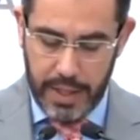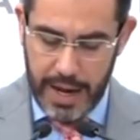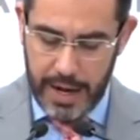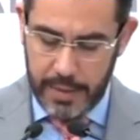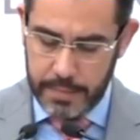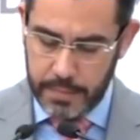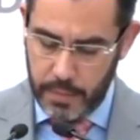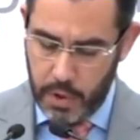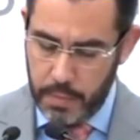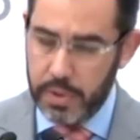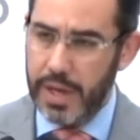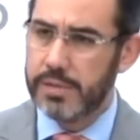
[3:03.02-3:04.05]
La jefa de
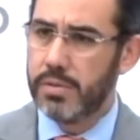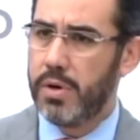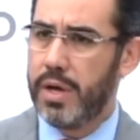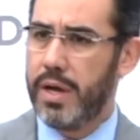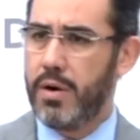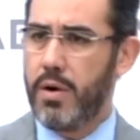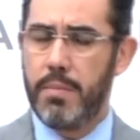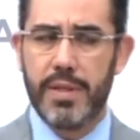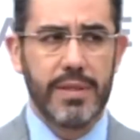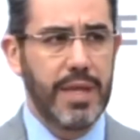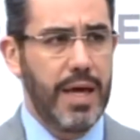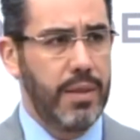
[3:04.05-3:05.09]
gobierno Claudia Sheinbaum
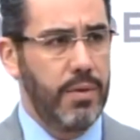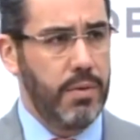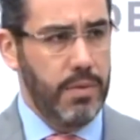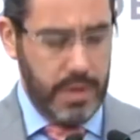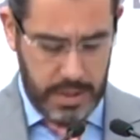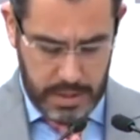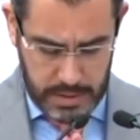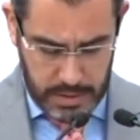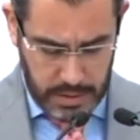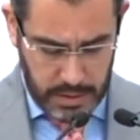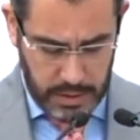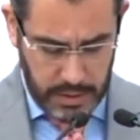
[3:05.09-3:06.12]
dijo hoy que Horta pasó
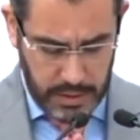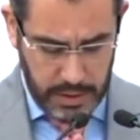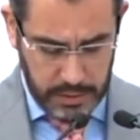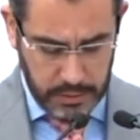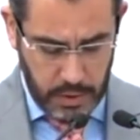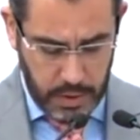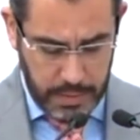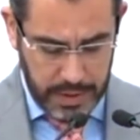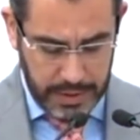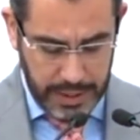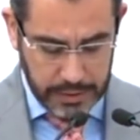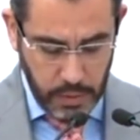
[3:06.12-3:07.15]
todos los exámenes de
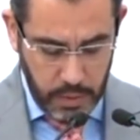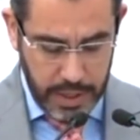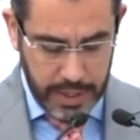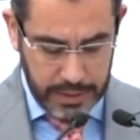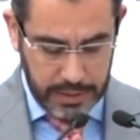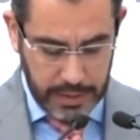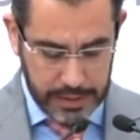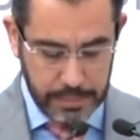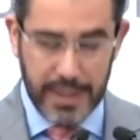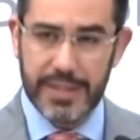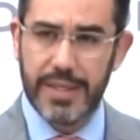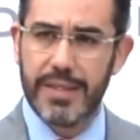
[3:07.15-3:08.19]
confianza,
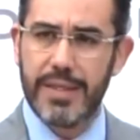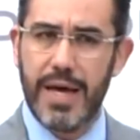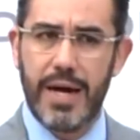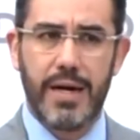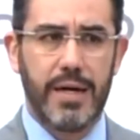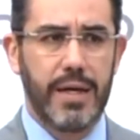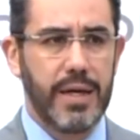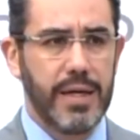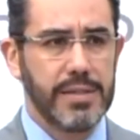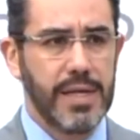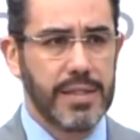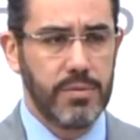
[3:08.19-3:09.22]
pero que ella le pidió su
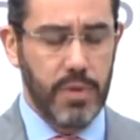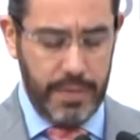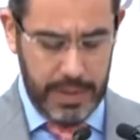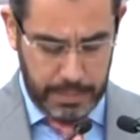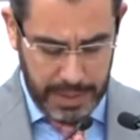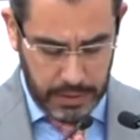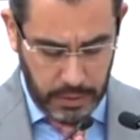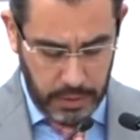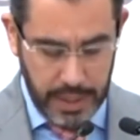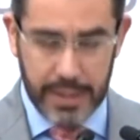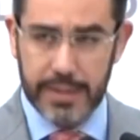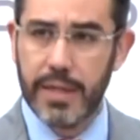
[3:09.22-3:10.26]
renuncia en octubre
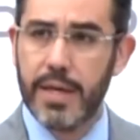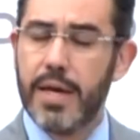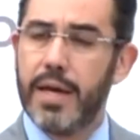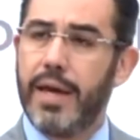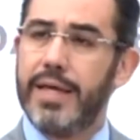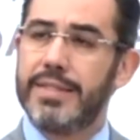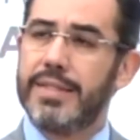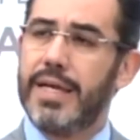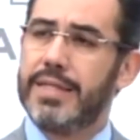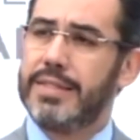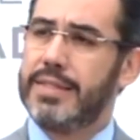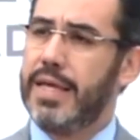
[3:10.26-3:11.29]
cuando supo de la
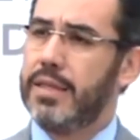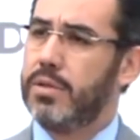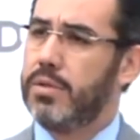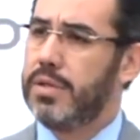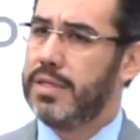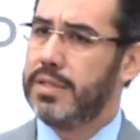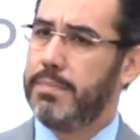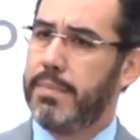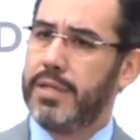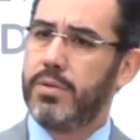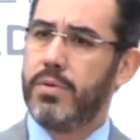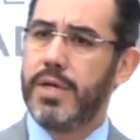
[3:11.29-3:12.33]
investigación para
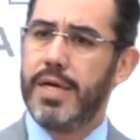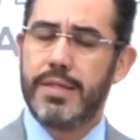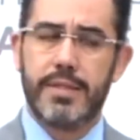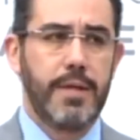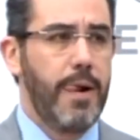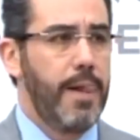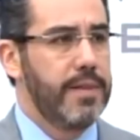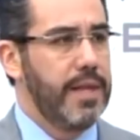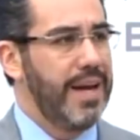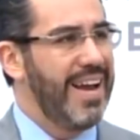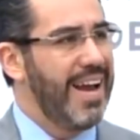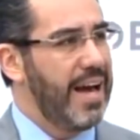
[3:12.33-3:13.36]
que enfrentara el
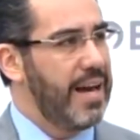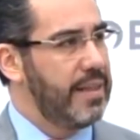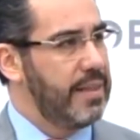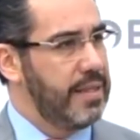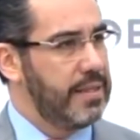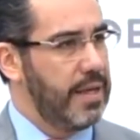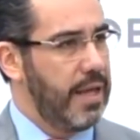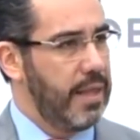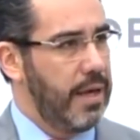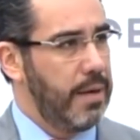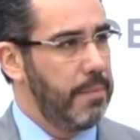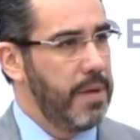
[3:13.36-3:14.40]
proceso. De esto nada se
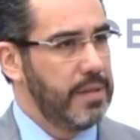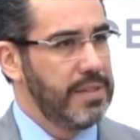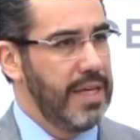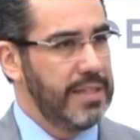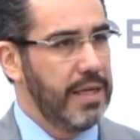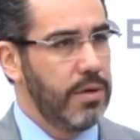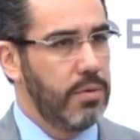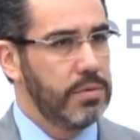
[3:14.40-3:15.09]
dijo entonces.